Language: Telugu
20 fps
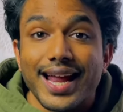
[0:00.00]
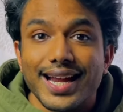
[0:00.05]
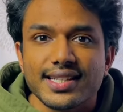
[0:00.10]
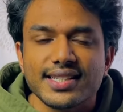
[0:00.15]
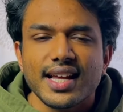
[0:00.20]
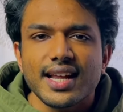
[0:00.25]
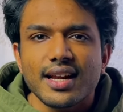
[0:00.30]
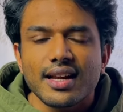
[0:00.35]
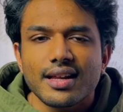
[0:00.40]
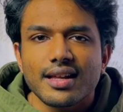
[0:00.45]
ఏంటి
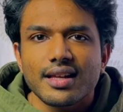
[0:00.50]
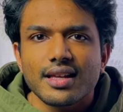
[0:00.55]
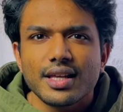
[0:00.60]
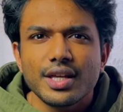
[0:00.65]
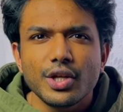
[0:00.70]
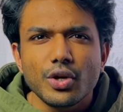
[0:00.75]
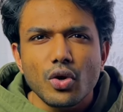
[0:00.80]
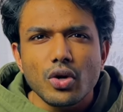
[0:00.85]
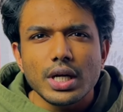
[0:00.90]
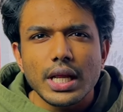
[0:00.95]
సార్
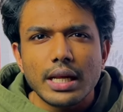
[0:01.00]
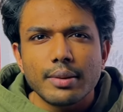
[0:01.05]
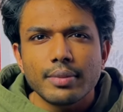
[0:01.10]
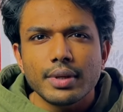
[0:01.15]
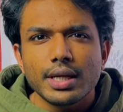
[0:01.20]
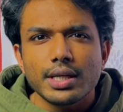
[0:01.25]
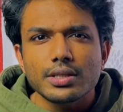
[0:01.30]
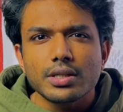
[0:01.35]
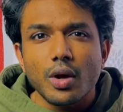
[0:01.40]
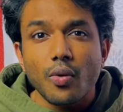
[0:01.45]
హీరో టెన్
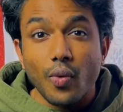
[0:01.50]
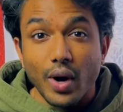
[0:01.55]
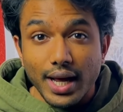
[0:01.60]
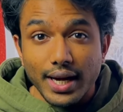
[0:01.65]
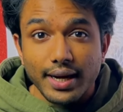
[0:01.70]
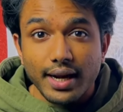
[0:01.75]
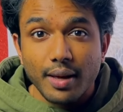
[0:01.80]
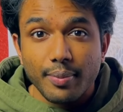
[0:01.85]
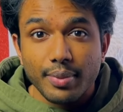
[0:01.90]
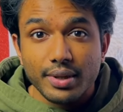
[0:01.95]
మినిట్స్లో
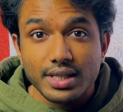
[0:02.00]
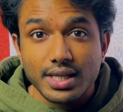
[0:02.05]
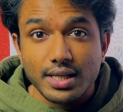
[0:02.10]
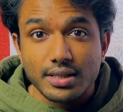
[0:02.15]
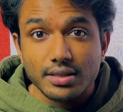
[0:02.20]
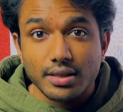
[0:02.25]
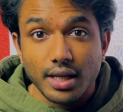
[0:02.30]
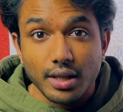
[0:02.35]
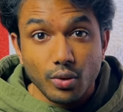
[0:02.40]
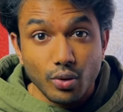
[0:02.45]
వైర్ ట్యాపింగ్
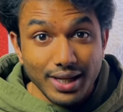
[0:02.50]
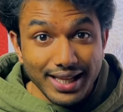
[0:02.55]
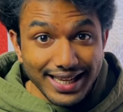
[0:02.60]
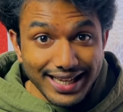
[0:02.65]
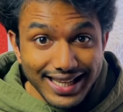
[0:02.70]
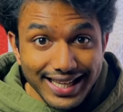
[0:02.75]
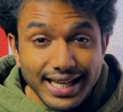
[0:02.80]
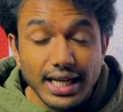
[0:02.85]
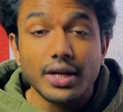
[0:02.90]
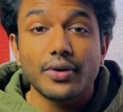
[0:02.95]
చేస్తాడు అది కూడా
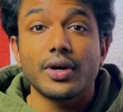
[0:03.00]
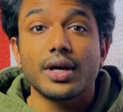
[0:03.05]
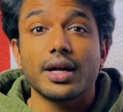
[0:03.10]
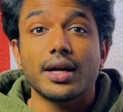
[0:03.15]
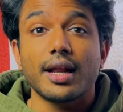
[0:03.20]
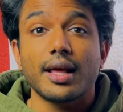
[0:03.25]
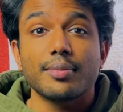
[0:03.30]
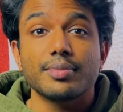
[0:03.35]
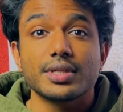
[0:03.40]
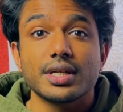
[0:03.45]
ఇల్లీగల్ వైర్
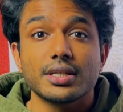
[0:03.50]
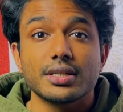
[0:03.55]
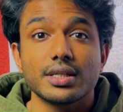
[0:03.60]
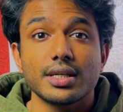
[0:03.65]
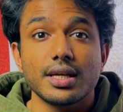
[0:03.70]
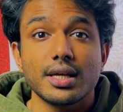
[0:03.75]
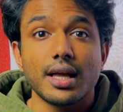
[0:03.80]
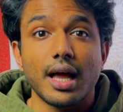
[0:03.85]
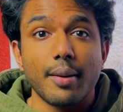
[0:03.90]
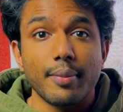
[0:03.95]
ట్యాప్ చేసి
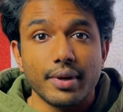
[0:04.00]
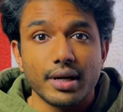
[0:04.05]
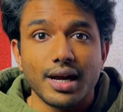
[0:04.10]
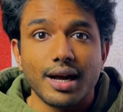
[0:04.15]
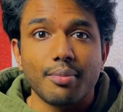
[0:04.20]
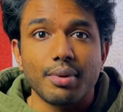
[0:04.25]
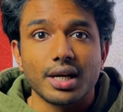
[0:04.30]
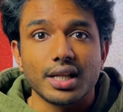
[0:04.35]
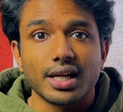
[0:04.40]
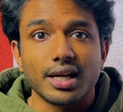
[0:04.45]
ఆమెను
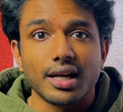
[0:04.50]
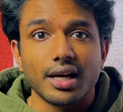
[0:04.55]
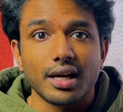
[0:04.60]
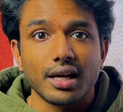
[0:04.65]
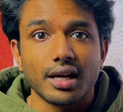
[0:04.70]
కాపాడతాడా